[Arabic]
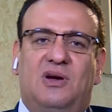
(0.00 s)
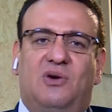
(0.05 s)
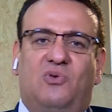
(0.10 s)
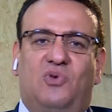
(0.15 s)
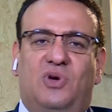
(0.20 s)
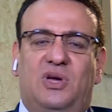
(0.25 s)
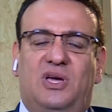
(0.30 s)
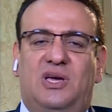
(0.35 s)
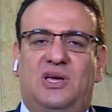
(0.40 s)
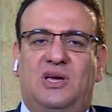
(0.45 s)

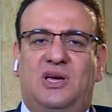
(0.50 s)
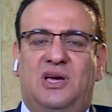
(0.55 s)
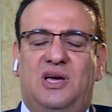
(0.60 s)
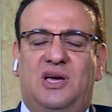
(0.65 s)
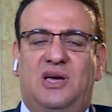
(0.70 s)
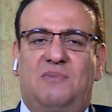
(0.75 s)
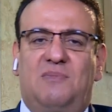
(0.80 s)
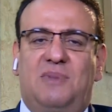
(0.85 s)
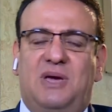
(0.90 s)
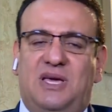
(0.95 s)

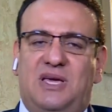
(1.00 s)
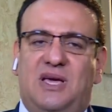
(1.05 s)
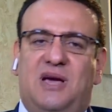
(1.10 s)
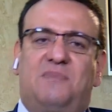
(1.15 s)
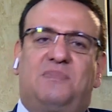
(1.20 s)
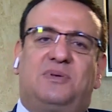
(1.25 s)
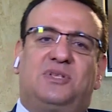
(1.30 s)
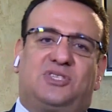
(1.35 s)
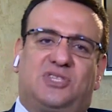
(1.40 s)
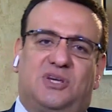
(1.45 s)
و100
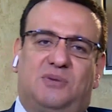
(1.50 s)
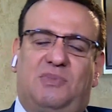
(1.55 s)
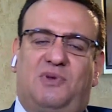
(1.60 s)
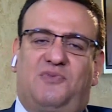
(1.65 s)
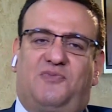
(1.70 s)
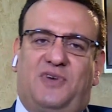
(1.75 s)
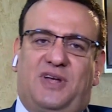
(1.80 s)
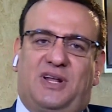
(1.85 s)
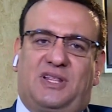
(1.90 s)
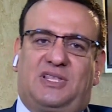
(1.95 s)
بنظام
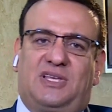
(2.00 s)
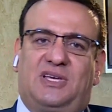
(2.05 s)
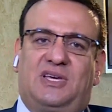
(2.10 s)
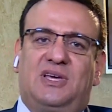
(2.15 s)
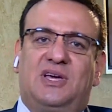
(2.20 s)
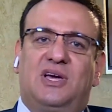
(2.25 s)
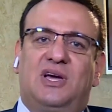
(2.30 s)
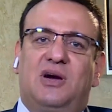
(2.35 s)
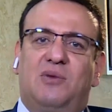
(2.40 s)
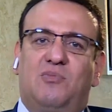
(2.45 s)
الفردي
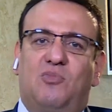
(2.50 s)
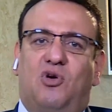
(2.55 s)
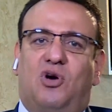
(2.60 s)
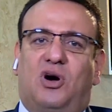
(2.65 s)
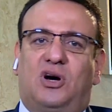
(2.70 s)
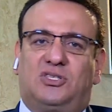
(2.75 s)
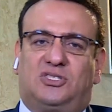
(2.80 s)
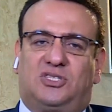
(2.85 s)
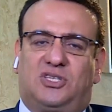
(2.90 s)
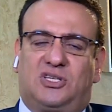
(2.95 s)

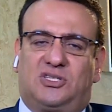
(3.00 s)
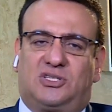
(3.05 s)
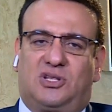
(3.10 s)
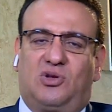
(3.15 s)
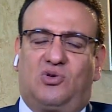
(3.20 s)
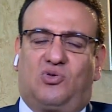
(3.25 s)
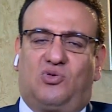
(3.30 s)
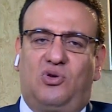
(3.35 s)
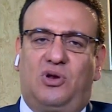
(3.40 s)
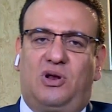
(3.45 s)
مخصص
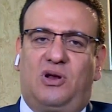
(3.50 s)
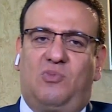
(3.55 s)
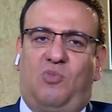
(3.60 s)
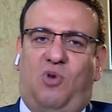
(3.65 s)
لكل